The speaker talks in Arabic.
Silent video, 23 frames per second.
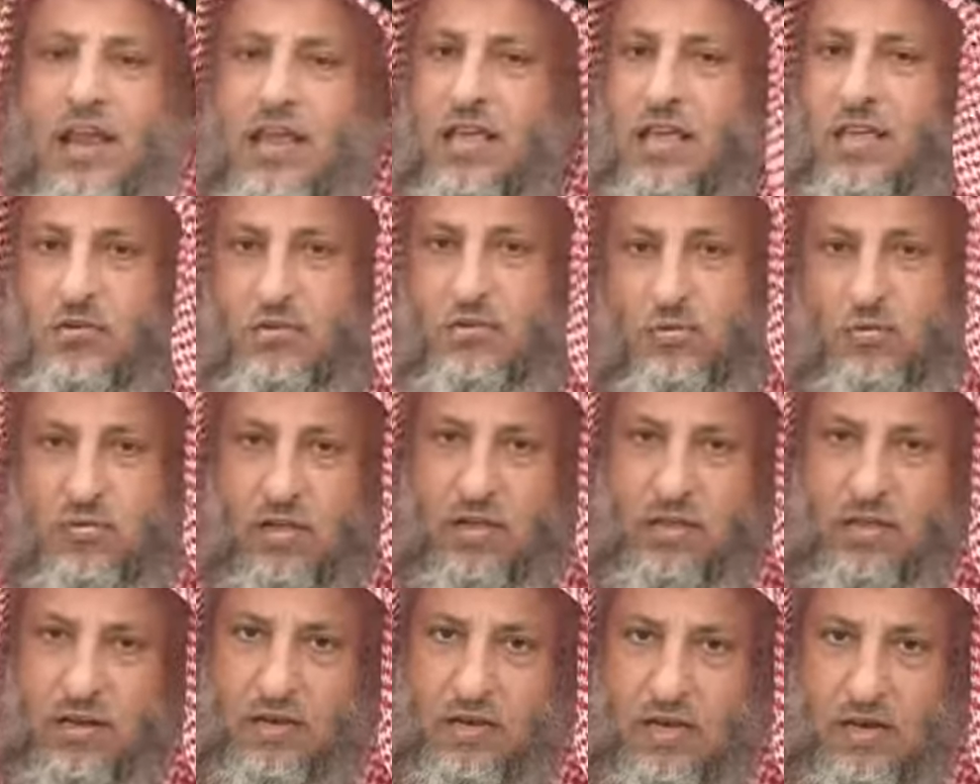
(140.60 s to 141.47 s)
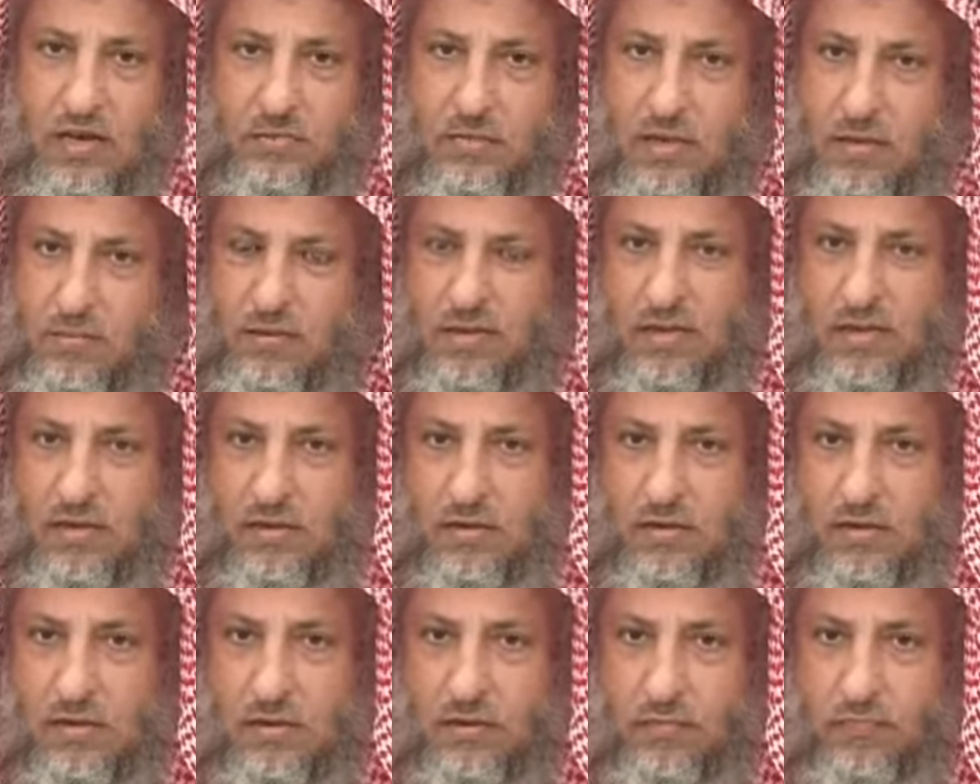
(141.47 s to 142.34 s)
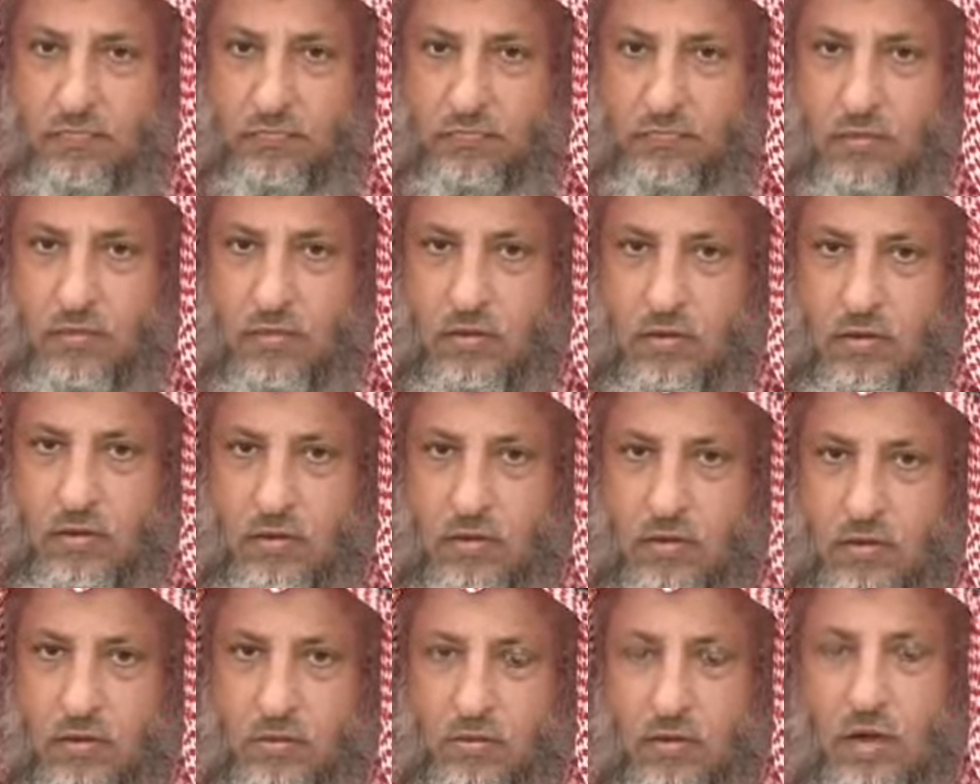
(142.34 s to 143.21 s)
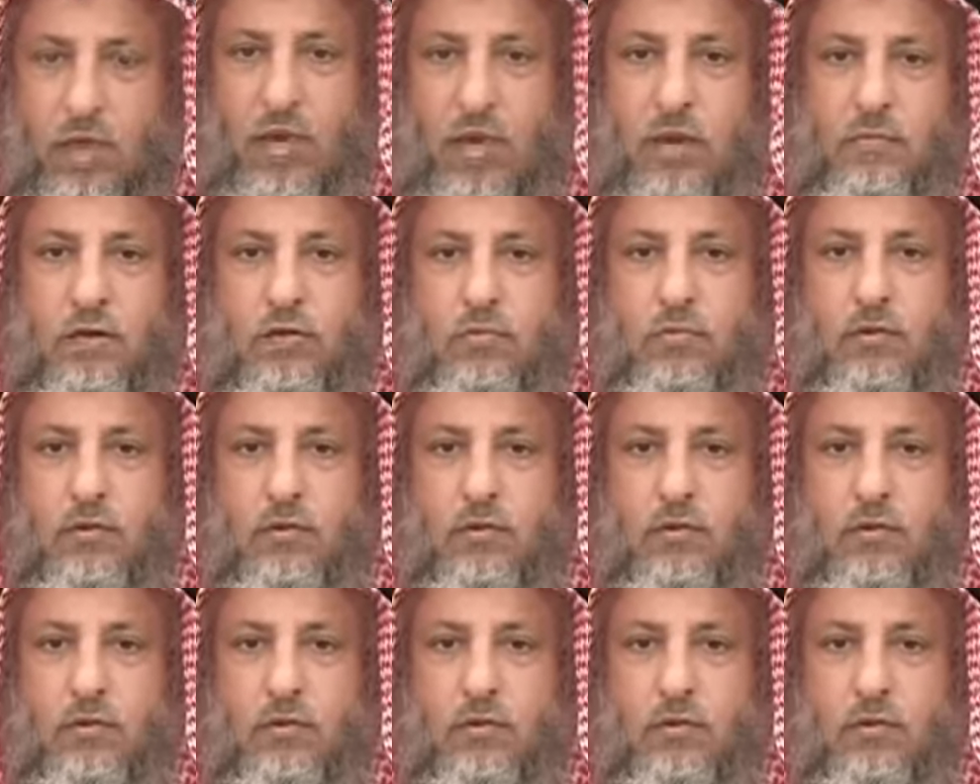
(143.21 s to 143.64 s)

لا يجوز هذا الكلام أبدا وإنما